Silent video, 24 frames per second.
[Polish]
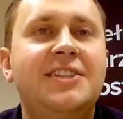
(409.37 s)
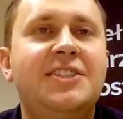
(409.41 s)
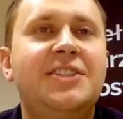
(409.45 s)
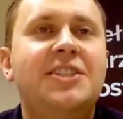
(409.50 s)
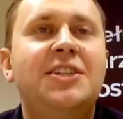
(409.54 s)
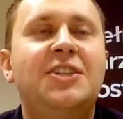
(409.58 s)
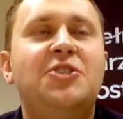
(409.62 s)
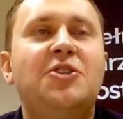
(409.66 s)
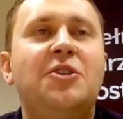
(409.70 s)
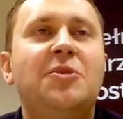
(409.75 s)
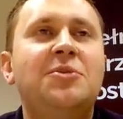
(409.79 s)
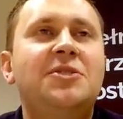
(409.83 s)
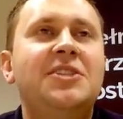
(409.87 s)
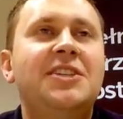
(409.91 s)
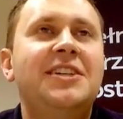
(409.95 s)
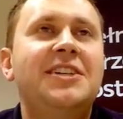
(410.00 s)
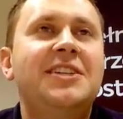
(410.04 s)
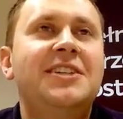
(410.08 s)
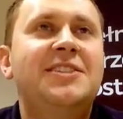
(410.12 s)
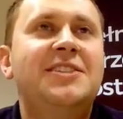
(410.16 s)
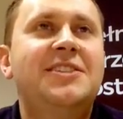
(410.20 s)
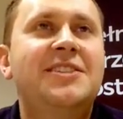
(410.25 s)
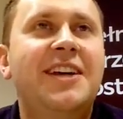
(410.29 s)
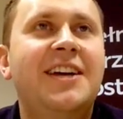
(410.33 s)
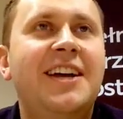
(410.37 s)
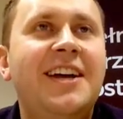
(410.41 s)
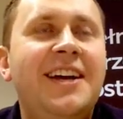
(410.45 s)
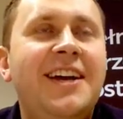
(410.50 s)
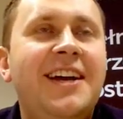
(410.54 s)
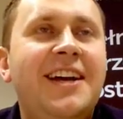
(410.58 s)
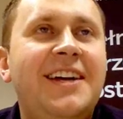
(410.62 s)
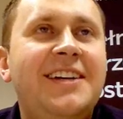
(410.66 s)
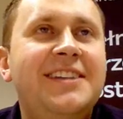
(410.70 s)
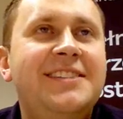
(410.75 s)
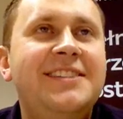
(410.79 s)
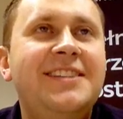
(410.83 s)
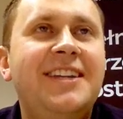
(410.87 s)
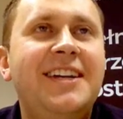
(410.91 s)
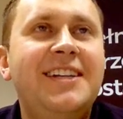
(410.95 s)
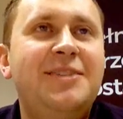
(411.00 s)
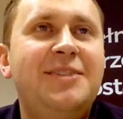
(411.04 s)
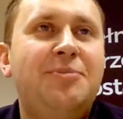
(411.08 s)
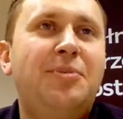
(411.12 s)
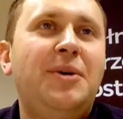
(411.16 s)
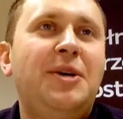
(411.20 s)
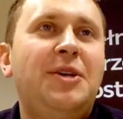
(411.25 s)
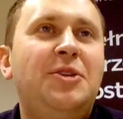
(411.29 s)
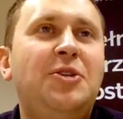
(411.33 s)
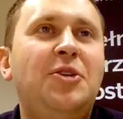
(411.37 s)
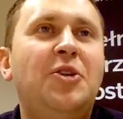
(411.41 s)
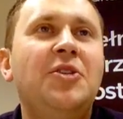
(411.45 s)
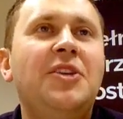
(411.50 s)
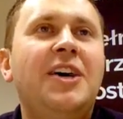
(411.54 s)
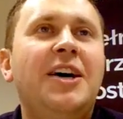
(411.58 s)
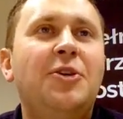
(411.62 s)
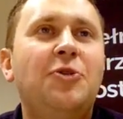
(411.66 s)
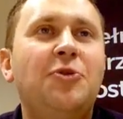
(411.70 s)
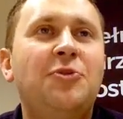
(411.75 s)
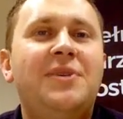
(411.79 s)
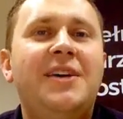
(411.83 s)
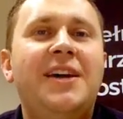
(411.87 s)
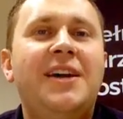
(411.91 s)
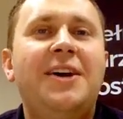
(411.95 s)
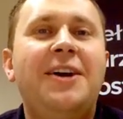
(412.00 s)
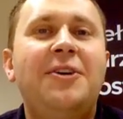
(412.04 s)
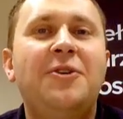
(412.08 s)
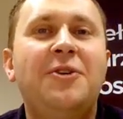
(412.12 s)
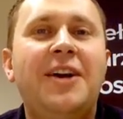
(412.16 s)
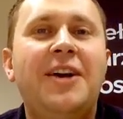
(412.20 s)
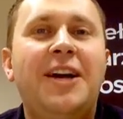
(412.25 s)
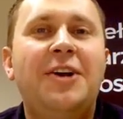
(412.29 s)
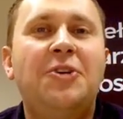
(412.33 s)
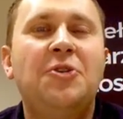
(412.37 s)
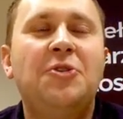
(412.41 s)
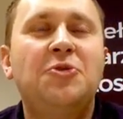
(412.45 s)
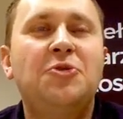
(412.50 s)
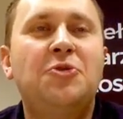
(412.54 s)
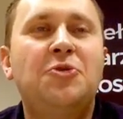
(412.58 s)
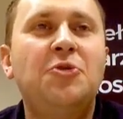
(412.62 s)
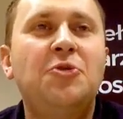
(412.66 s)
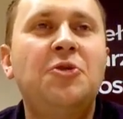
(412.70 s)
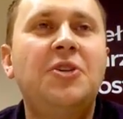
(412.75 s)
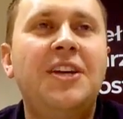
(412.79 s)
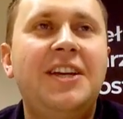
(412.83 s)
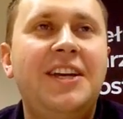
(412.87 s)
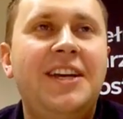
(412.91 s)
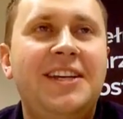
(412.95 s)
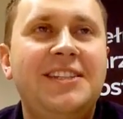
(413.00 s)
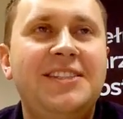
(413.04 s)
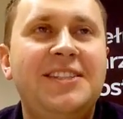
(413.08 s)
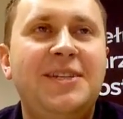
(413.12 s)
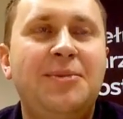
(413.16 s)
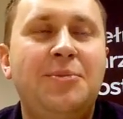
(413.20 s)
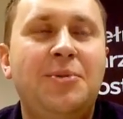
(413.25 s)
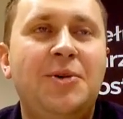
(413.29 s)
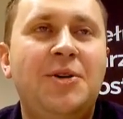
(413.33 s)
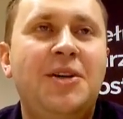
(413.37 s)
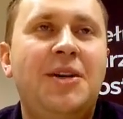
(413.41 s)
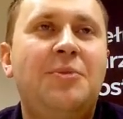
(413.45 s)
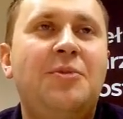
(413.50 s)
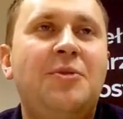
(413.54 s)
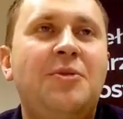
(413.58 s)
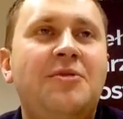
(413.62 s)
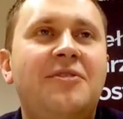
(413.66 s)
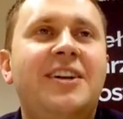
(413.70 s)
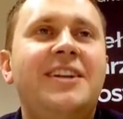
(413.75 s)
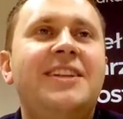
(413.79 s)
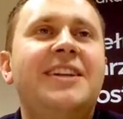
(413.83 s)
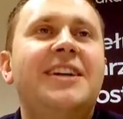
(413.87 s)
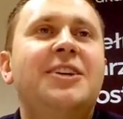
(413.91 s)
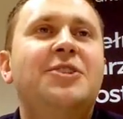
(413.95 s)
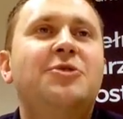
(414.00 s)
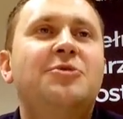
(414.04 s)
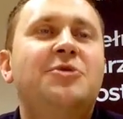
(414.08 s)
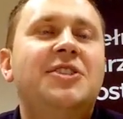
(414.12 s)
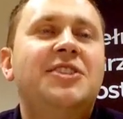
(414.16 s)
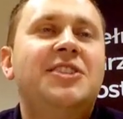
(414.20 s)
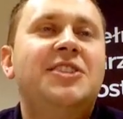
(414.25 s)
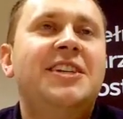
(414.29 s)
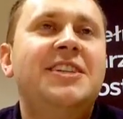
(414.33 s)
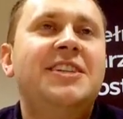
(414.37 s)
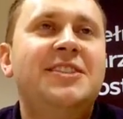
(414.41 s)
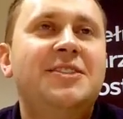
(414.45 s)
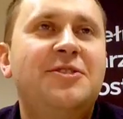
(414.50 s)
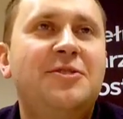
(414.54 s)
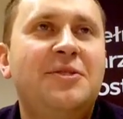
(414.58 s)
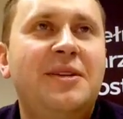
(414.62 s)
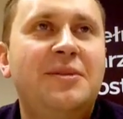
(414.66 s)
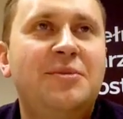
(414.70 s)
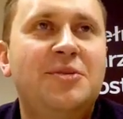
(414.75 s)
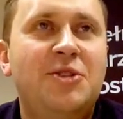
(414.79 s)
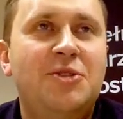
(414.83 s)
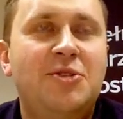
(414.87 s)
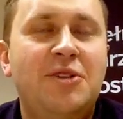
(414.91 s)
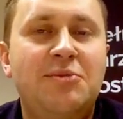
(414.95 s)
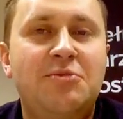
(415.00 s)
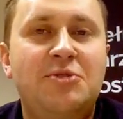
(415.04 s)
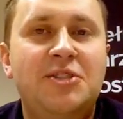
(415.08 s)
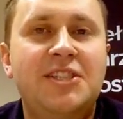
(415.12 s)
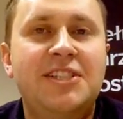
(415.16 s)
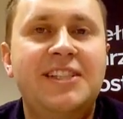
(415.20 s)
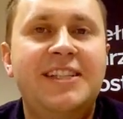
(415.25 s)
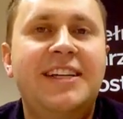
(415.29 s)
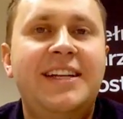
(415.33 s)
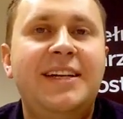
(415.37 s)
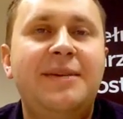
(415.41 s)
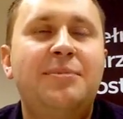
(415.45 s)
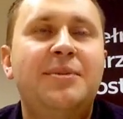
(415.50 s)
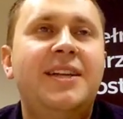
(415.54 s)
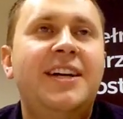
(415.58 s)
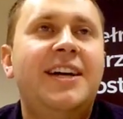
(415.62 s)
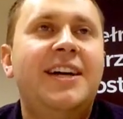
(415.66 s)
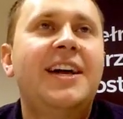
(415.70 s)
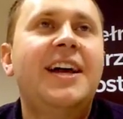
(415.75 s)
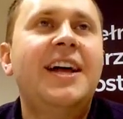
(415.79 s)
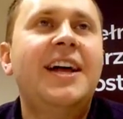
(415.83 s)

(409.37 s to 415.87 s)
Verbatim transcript: Czyli dobrze jest znać Pythona, Rubiego jako drugi język programowania, który często na przykład przy skryptach